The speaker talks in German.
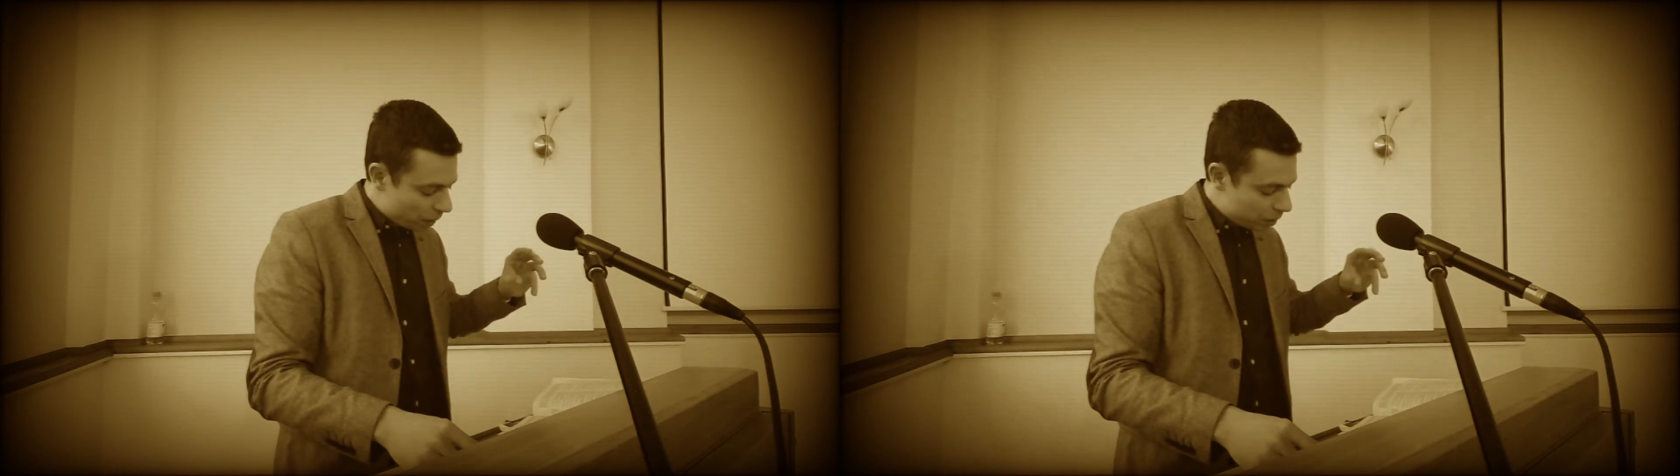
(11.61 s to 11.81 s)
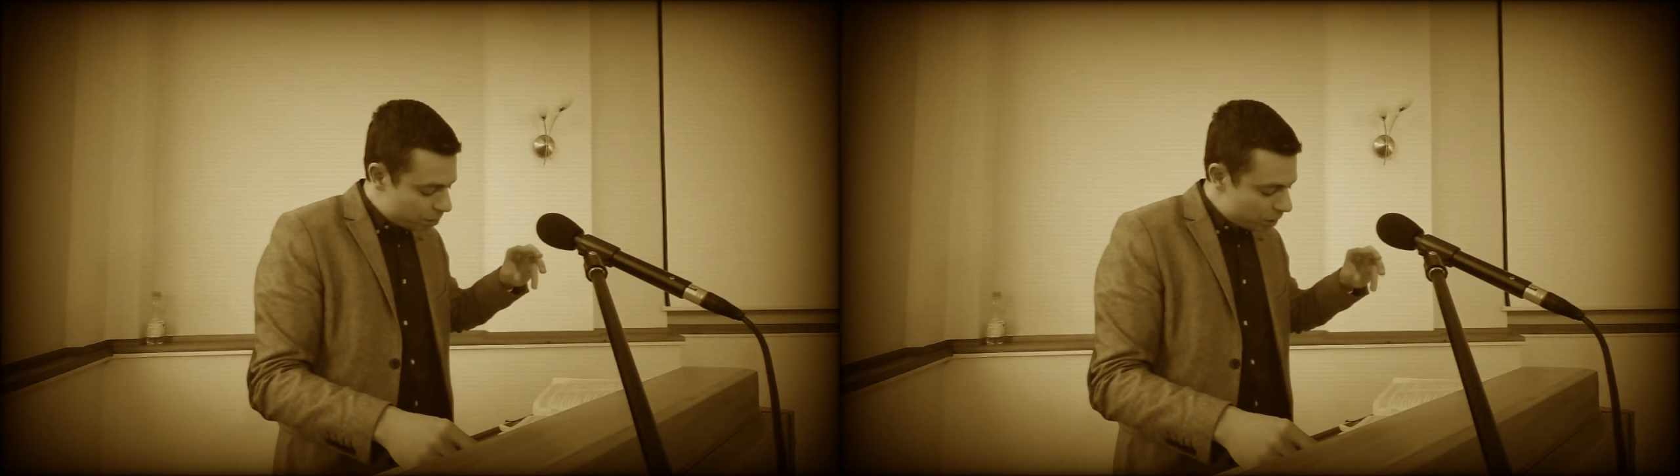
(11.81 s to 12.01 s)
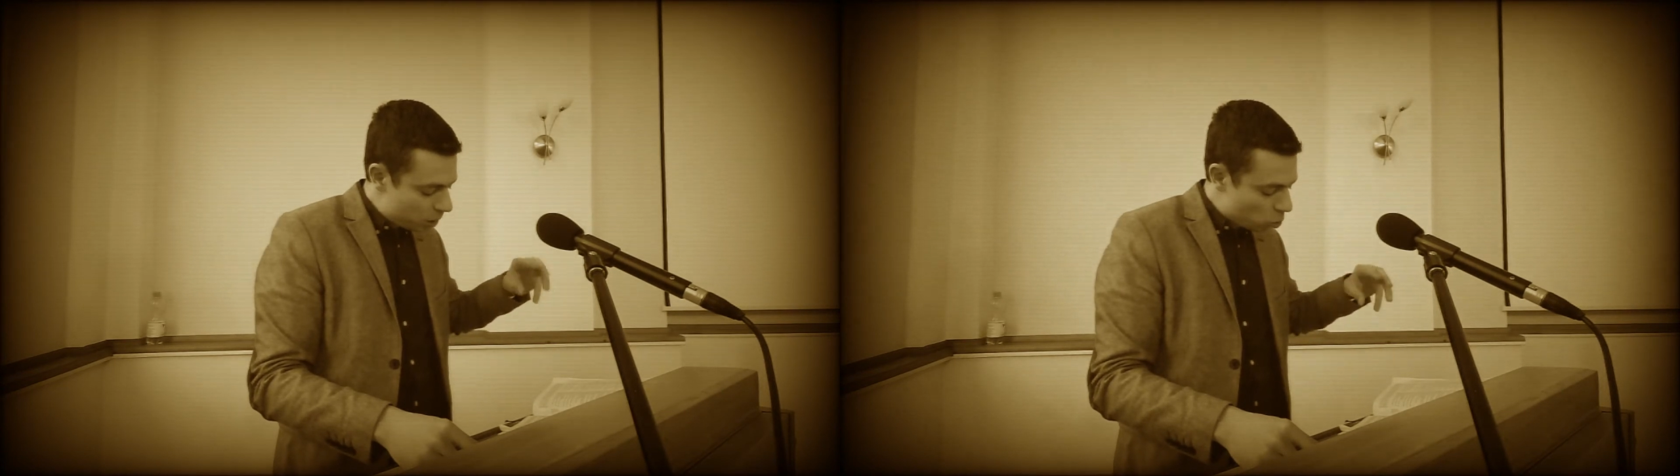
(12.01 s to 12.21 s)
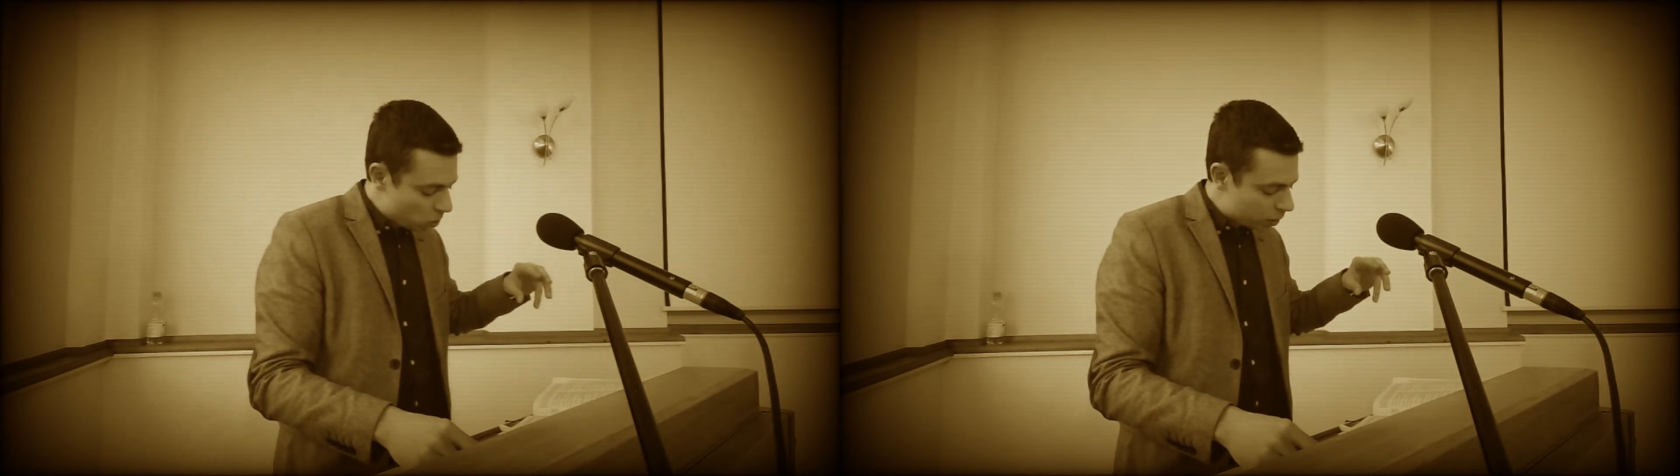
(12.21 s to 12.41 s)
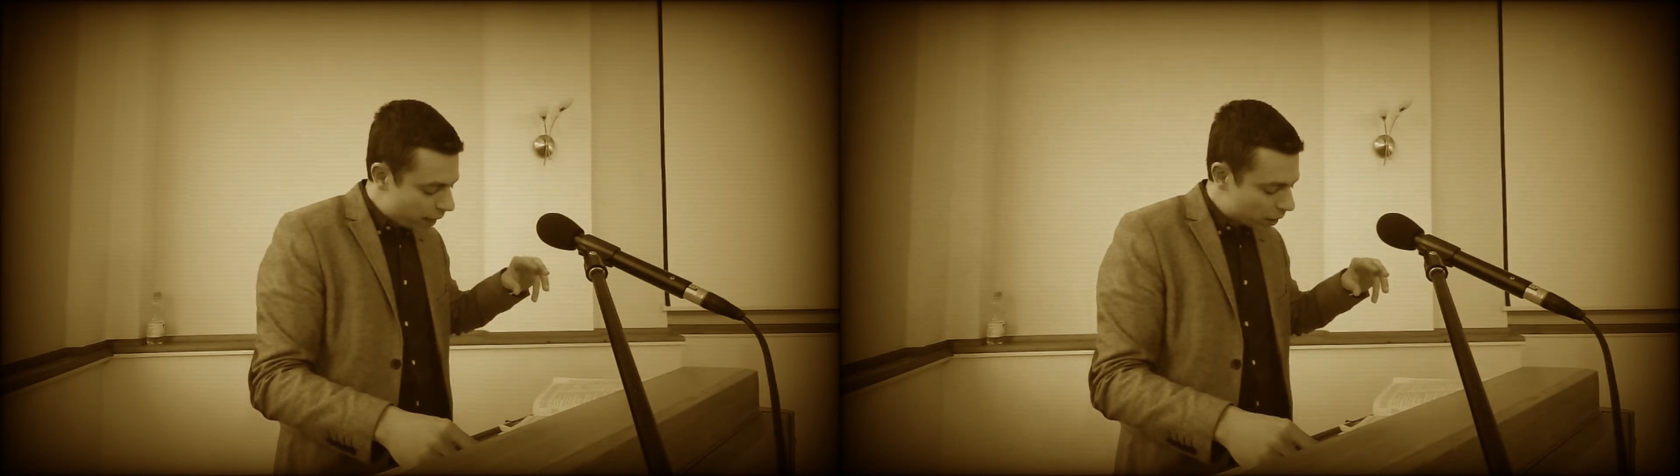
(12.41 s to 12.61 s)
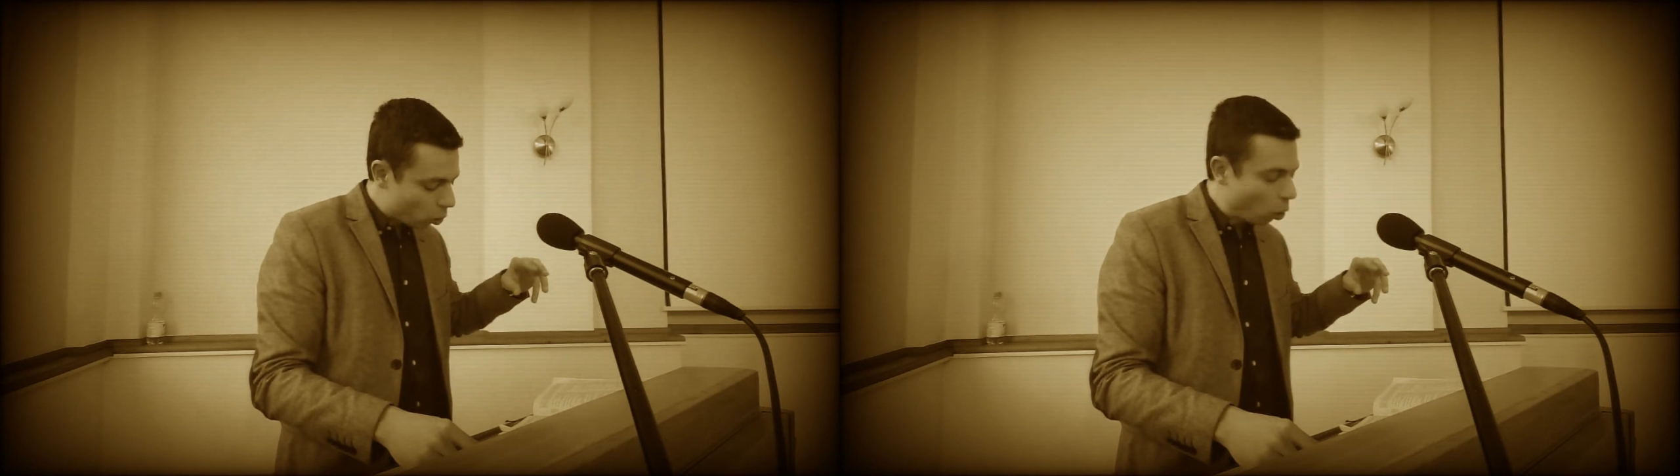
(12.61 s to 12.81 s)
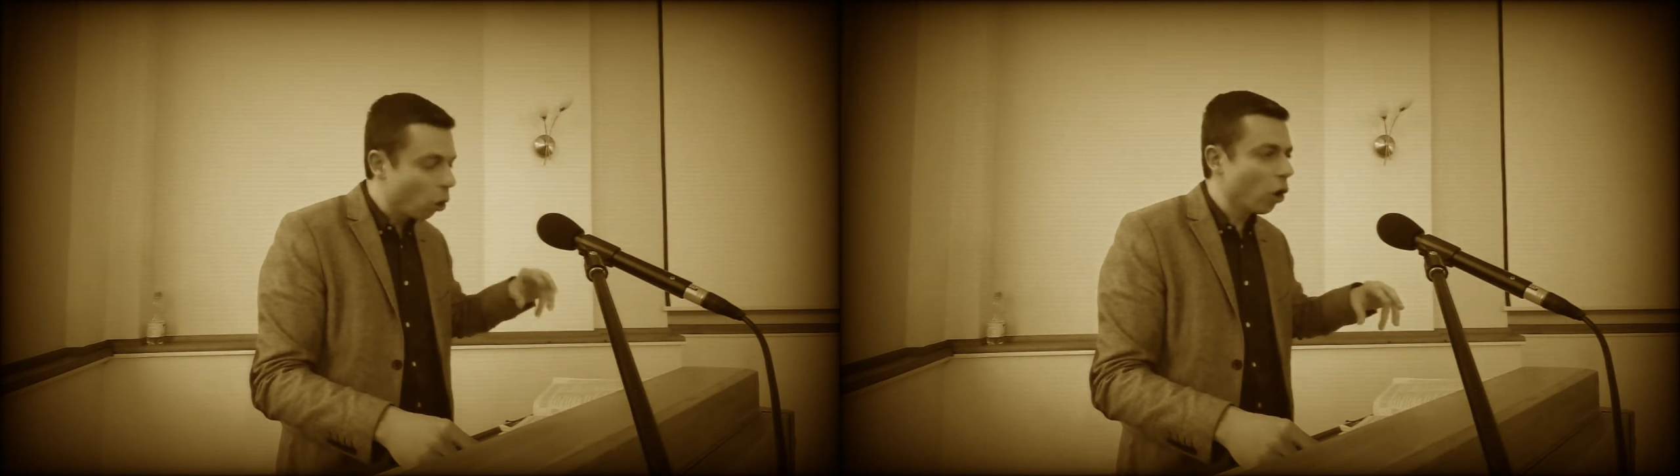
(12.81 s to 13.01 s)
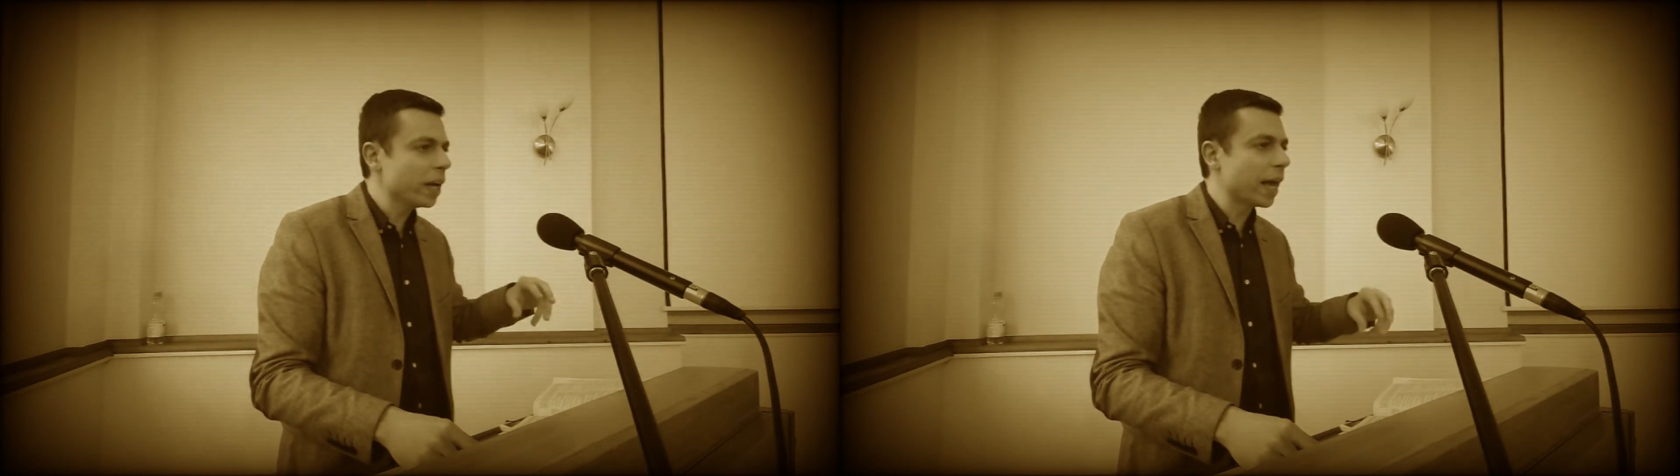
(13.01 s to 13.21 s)
die Bildung der
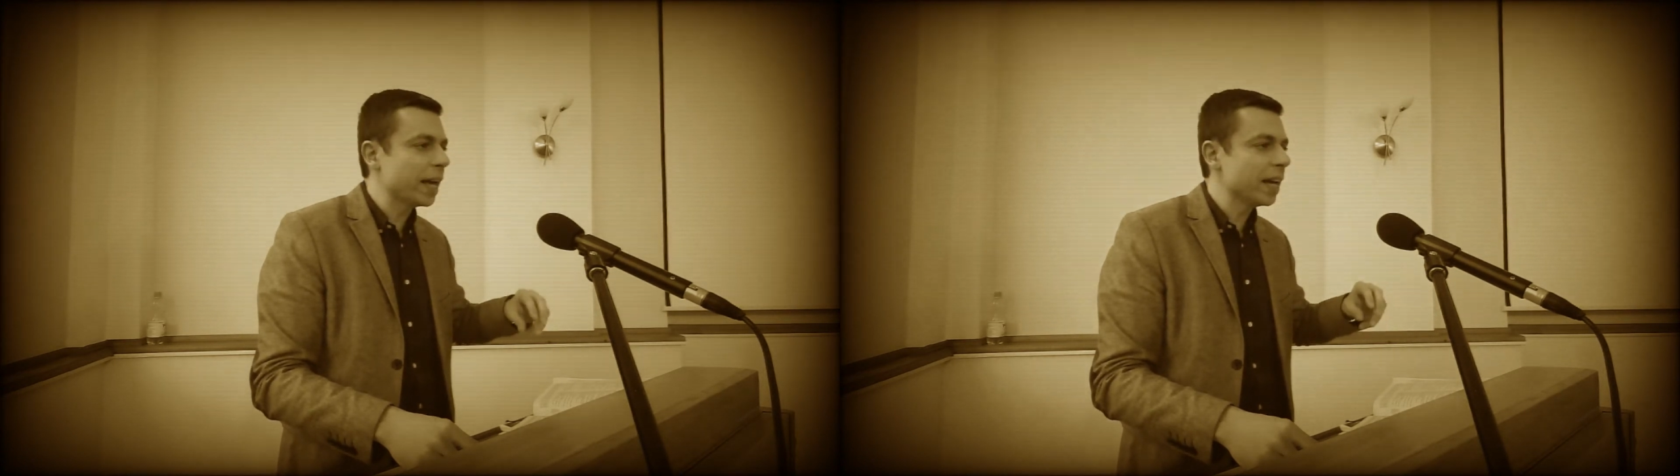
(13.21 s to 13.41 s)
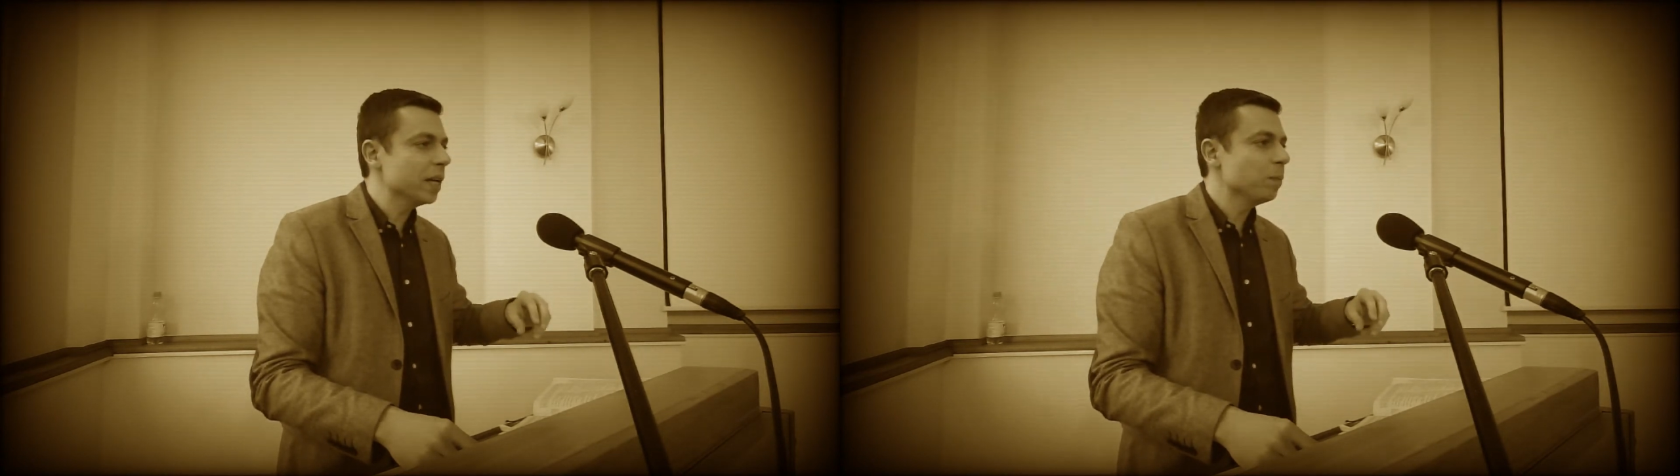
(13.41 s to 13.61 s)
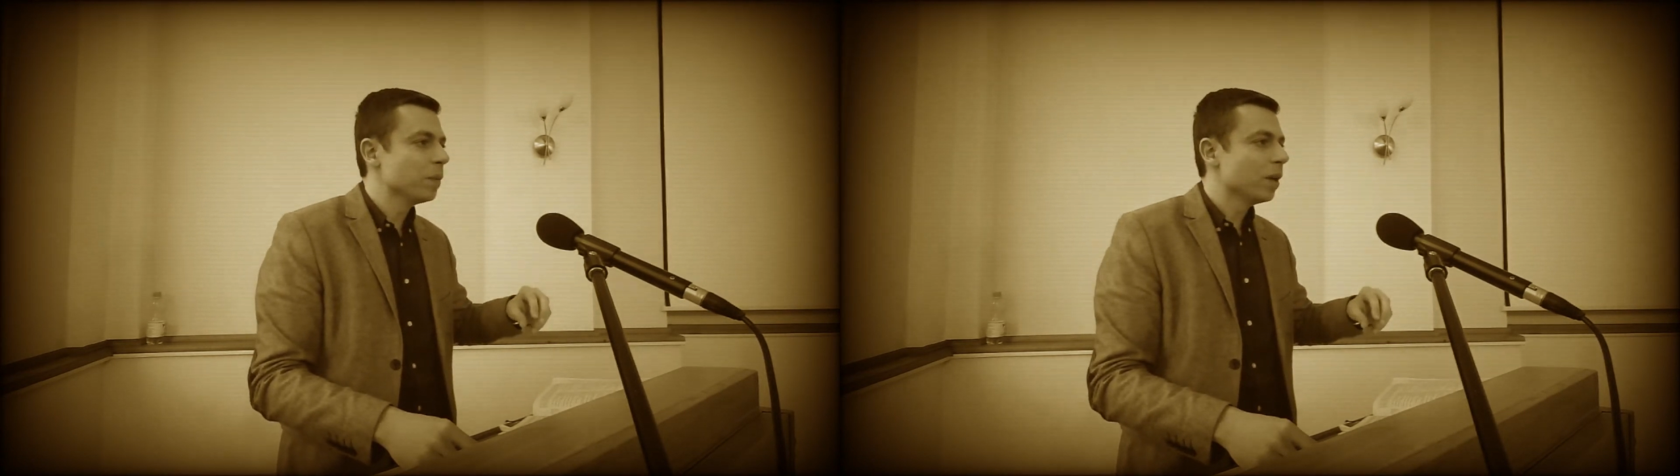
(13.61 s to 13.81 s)
Gehörgänge